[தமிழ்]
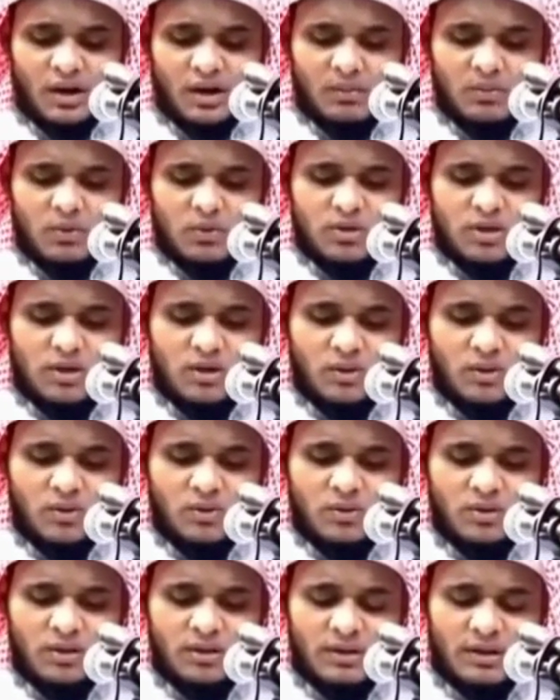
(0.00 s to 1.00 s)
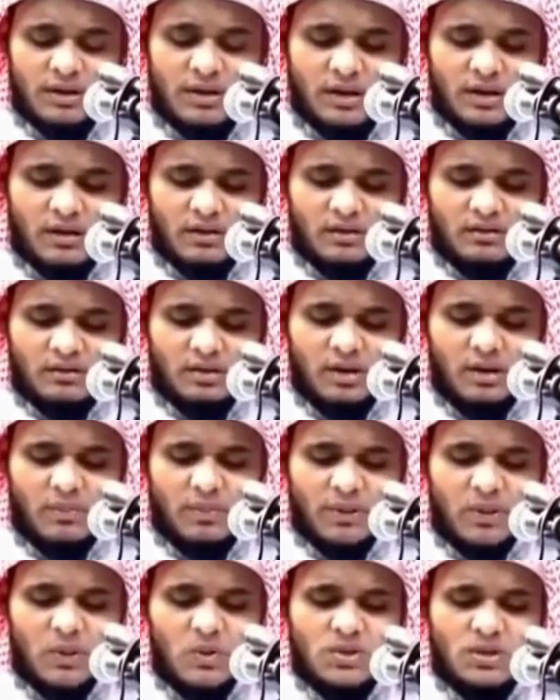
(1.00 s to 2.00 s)
அபு தாவூத் என்ற கிரந்தத்திலே
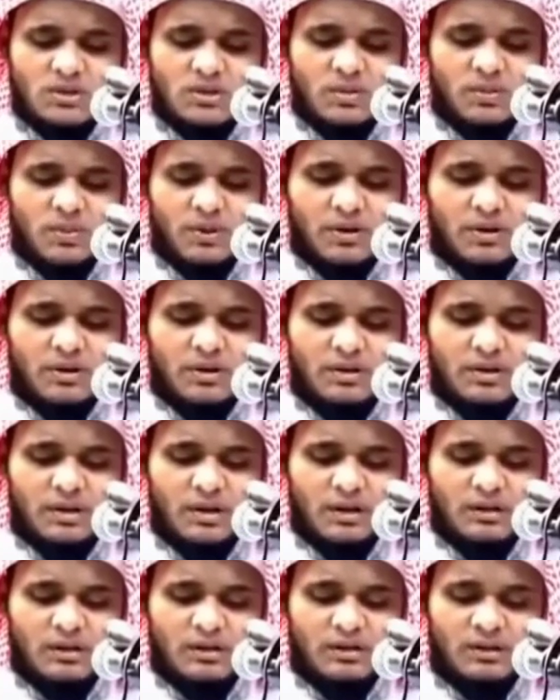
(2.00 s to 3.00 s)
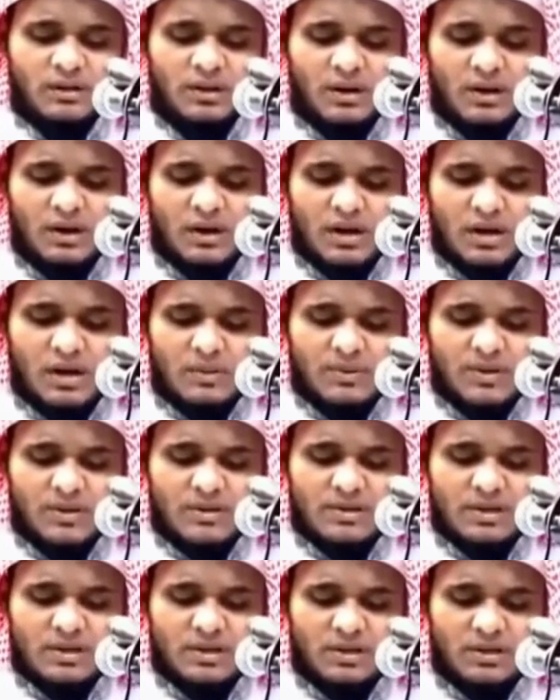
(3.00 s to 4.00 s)
பதிவு செய்யப்பட்டிருக்கிறது அபி
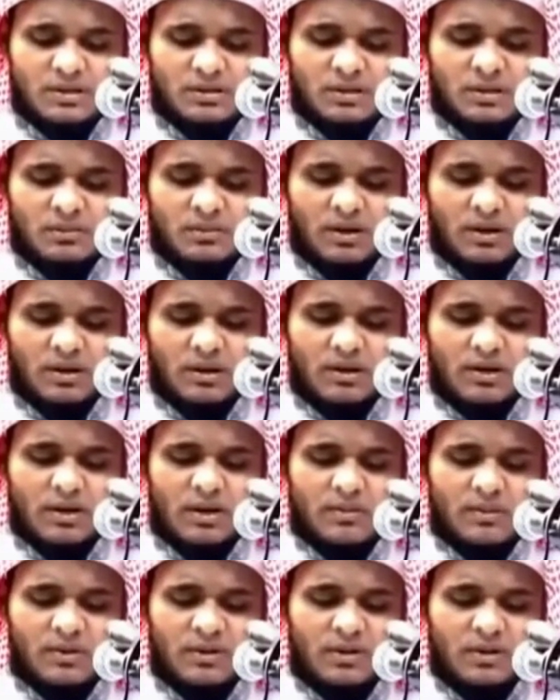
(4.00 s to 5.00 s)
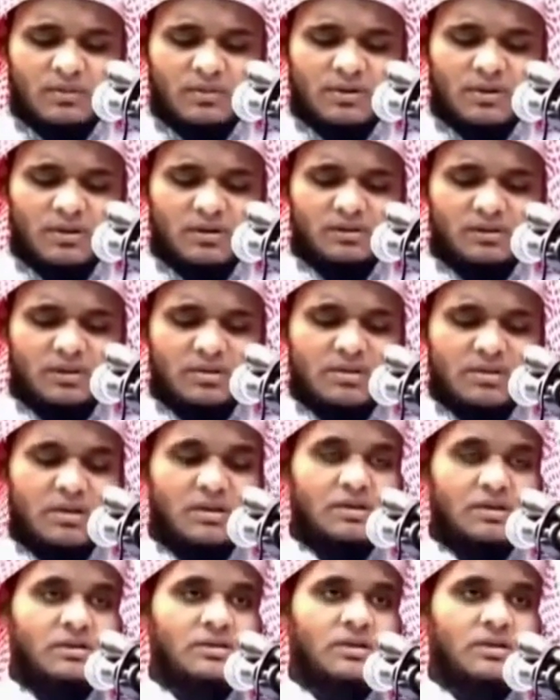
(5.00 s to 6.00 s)
சஹீதின் மாலிக் இப்னி ரபிஅத்
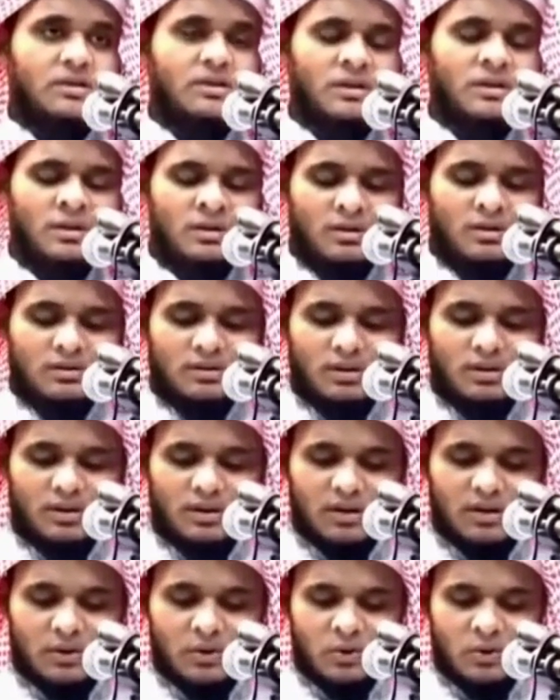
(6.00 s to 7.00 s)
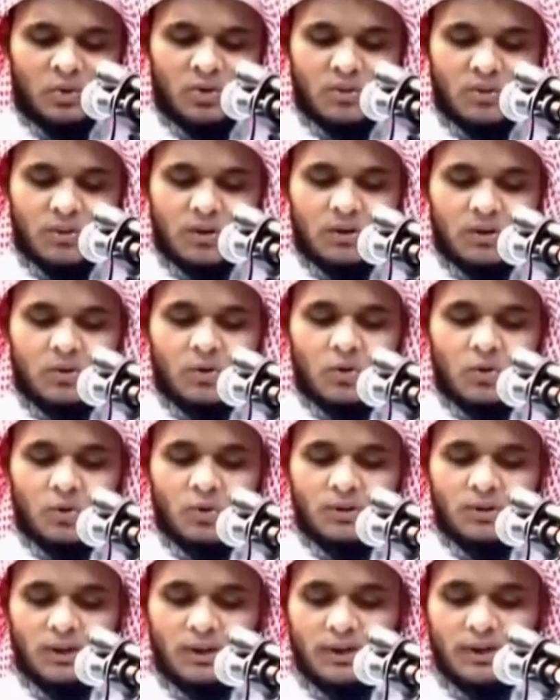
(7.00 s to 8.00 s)
சயீதி ரதையல்லாஹ் அனுபவங்கள்
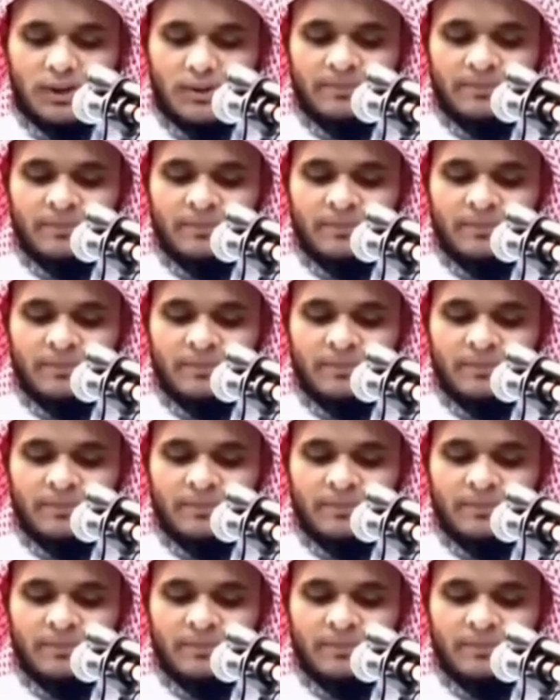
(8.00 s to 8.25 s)
கூறுவதாக